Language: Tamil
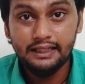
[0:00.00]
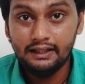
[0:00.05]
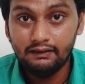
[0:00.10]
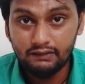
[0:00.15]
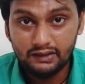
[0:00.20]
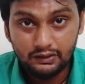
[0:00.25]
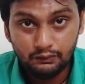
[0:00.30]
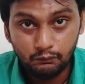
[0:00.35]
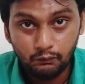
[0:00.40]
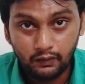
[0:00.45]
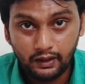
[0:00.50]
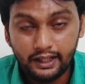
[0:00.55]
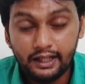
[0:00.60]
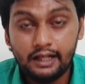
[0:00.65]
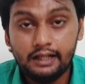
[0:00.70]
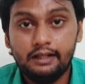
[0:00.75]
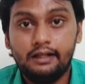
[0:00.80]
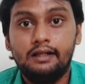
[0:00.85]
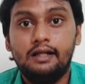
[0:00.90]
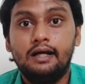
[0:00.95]
மத்தியில வந்து
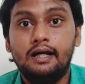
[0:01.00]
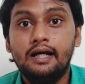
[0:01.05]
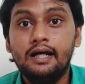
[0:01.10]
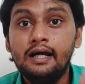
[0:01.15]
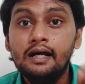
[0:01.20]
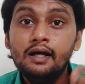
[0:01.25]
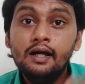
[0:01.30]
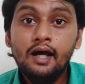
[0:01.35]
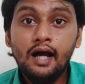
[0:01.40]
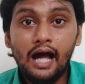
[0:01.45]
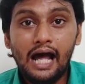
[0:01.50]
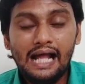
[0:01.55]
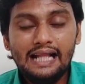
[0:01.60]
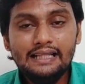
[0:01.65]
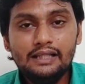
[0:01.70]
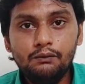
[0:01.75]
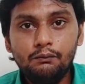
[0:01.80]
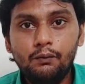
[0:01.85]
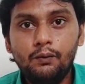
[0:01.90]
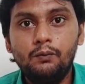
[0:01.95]
உரையாற்றினாங்க
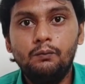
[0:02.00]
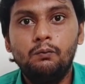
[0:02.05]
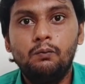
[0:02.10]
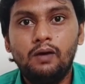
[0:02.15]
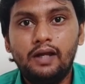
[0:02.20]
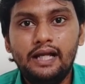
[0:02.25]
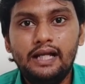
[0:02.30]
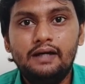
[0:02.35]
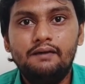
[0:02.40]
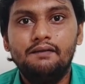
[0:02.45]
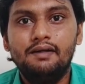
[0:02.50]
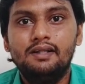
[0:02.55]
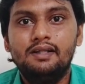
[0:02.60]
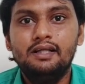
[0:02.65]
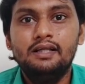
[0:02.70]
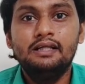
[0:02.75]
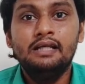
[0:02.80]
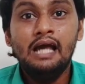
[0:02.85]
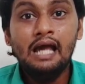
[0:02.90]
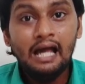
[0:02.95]
அந்த ஒரு உரையில
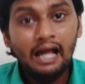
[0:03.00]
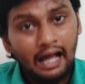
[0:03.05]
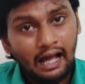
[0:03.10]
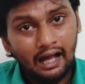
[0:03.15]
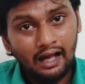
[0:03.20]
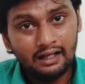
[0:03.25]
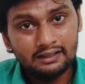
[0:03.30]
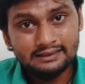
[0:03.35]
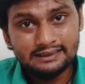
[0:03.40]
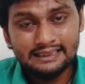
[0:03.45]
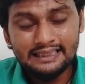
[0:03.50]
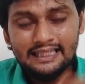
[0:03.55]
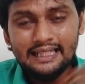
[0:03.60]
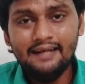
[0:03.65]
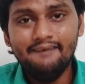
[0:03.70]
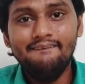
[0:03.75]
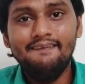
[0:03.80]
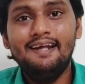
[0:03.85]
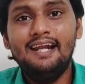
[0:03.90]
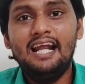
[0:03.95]
வந்து சீன
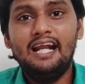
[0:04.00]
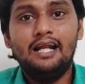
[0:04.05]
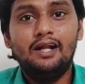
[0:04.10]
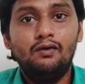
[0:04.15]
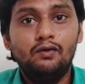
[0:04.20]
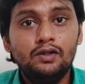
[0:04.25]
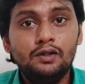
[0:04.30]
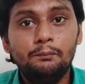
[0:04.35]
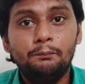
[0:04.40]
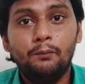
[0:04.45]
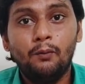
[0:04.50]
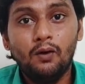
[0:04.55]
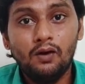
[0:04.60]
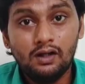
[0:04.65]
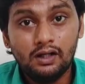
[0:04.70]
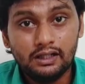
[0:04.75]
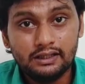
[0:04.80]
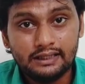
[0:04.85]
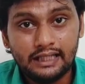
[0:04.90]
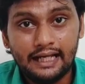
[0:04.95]
வீரர்கள் வந்து
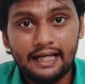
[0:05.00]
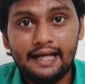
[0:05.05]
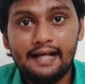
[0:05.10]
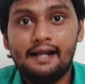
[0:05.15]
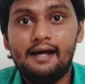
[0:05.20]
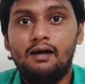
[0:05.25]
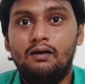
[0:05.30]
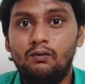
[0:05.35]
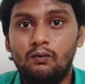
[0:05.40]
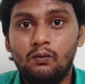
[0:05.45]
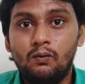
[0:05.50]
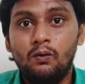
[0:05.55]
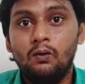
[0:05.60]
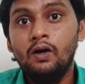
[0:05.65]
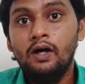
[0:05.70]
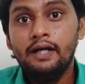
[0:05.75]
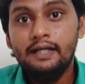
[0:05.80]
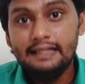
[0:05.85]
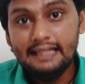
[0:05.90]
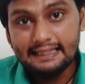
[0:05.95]
போருக்கு தயாராகணும்
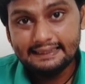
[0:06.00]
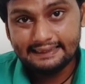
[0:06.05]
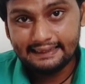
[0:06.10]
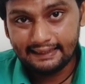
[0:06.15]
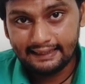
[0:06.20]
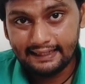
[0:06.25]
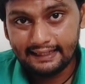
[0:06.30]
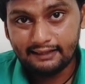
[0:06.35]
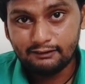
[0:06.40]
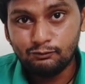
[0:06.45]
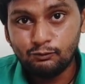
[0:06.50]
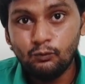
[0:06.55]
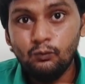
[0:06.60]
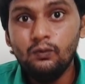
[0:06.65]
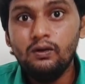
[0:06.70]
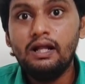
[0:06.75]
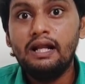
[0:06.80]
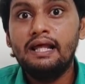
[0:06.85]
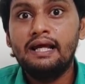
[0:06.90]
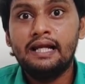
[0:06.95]
எத்தகைய
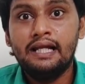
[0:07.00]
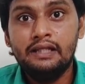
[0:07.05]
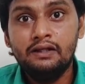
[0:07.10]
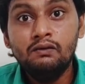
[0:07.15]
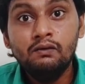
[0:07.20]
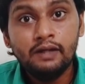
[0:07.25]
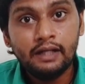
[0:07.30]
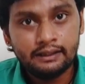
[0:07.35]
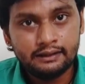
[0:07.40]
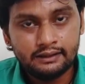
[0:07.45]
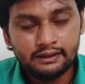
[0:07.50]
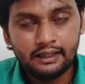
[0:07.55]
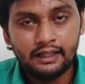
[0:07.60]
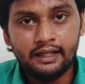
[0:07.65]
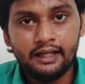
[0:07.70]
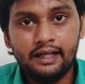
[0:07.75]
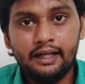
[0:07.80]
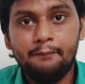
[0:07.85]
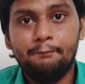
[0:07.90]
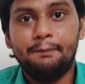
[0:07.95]
சூழ்நிலைகளையும்
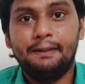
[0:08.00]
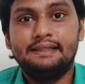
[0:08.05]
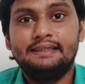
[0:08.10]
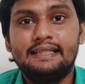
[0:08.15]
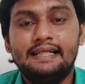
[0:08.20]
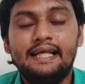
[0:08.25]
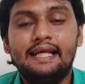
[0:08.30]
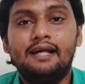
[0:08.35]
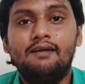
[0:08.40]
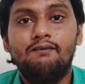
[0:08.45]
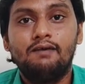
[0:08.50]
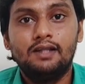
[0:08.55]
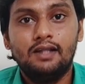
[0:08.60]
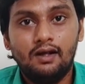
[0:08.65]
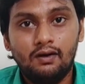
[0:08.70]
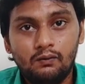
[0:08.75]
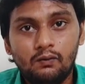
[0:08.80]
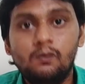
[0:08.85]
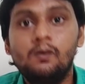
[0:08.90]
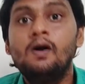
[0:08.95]
எத்தகைய பிரச்சனைகள்
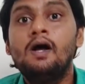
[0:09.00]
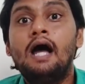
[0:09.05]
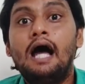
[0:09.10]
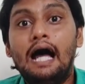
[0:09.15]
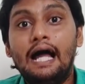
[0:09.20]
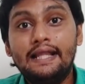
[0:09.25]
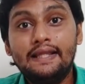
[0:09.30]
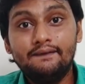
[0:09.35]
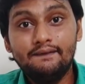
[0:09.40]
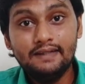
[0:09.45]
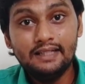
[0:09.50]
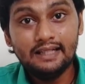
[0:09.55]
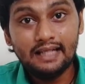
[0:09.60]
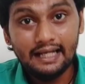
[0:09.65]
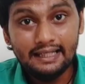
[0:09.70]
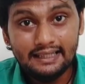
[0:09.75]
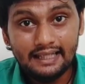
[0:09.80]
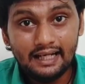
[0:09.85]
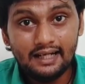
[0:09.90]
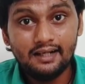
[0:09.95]
வந்தாலும் அதை வந்து
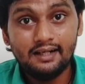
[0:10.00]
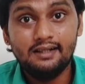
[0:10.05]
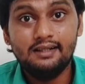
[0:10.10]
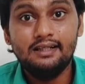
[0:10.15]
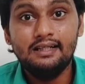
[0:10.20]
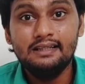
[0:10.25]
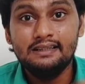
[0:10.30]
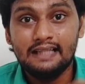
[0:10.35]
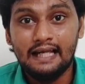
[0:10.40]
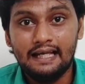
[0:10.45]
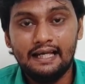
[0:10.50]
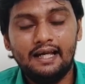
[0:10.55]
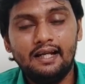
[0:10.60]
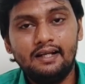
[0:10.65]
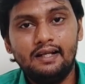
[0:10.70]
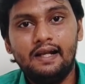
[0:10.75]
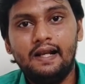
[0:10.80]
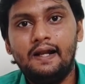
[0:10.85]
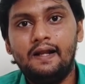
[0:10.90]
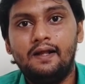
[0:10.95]
கையாளுறதுக்கு
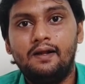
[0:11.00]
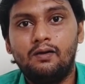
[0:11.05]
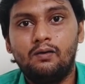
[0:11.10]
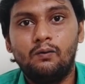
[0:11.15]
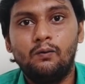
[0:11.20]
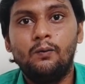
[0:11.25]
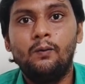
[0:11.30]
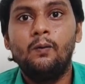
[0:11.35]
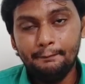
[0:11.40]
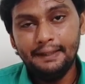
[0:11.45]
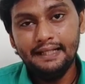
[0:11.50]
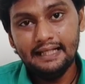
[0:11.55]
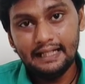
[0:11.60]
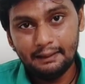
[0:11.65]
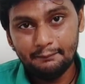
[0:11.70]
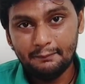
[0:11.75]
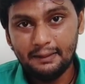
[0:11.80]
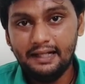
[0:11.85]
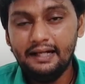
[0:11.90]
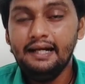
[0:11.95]
தயார் நிலையில இருக்கணும்
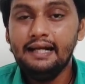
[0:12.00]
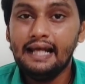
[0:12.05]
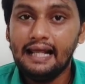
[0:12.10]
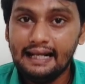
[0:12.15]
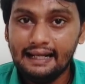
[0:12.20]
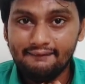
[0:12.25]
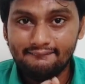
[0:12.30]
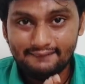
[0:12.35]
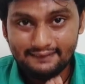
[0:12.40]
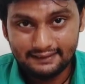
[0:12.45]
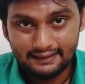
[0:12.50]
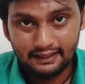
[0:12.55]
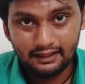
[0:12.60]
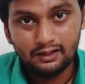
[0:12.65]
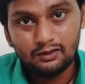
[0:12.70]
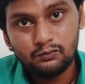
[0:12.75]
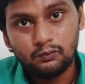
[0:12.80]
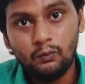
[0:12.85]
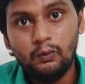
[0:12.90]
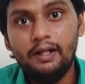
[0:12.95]
அப்படிங்கிற மாதிரி நிறைய
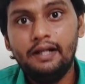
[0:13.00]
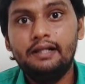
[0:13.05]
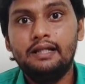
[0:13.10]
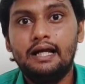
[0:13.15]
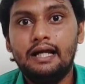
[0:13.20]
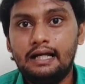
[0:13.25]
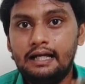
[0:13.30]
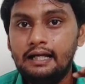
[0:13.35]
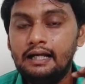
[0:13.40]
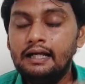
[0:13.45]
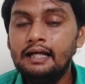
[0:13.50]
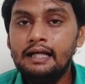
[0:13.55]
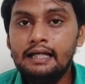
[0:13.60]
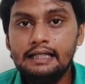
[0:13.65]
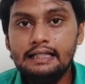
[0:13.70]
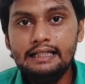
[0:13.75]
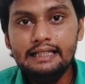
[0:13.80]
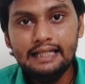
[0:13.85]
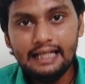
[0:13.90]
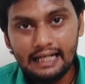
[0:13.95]
விஷயங்கள் சொல்லியிருந்தாங்க
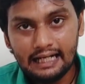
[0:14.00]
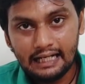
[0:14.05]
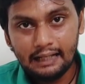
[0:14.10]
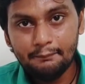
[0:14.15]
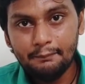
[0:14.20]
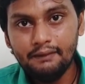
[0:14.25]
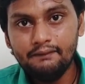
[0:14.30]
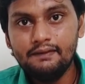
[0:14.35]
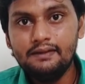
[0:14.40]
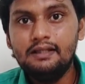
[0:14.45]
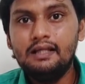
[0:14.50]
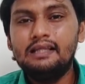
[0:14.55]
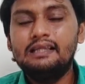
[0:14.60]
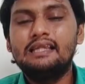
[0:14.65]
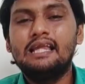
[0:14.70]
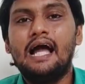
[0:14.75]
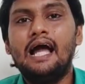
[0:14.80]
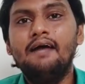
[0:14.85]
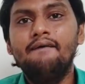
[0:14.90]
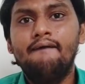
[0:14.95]
இது எல்லாமே வந்து
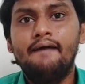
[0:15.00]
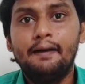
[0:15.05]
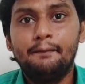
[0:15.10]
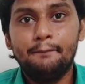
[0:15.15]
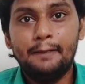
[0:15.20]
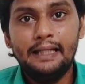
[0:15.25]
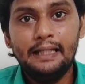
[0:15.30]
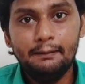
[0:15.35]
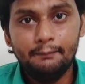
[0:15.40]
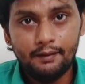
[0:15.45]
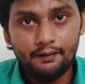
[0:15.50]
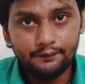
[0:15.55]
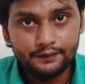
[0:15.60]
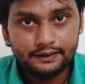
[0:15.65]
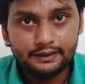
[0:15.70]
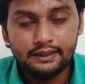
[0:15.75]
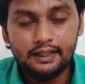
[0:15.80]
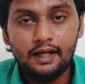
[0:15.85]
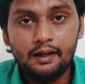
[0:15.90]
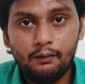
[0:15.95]
தாய்வான மையமா
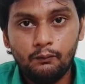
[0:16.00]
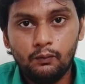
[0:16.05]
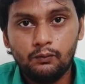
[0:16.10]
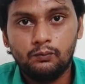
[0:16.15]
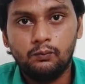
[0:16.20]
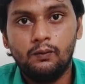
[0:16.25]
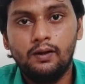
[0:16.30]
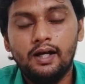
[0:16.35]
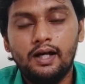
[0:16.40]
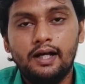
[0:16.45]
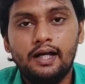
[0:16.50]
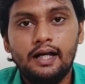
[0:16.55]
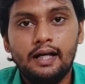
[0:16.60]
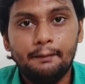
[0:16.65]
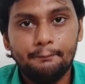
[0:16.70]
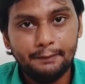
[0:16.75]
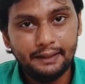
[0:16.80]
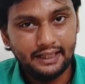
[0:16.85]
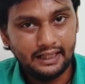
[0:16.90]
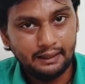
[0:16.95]
வச்சுதான் அவங்க சொன்னாங்க
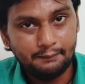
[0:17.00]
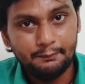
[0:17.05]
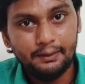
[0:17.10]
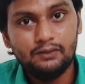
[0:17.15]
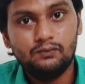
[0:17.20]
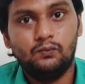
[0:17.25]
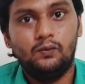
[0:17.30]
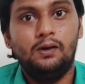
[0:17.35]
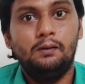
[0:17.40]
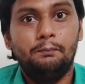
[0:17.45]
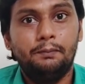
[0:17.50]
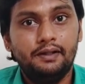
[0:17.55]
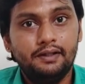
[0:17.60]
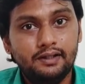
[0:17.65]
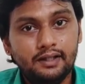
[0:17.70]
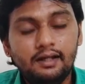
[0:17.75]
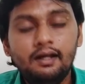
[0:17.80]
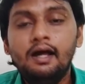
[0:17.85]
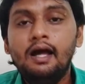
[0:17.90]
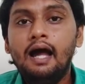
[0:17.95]
அப்படிங்கிற மாதிரி
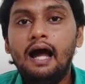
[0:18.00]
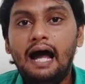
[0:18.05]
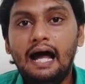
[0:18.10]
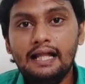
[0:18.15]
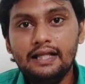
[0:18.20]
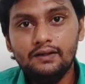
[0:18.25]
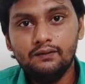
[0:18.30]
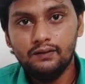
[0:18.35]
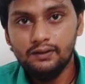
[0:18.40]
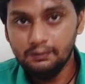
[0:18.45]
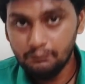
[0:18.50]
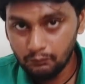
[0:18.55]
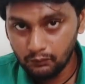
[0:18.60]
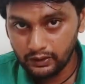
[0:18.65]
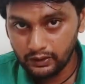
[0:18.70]
சொல்லப்படுது அதுக்கு வந்து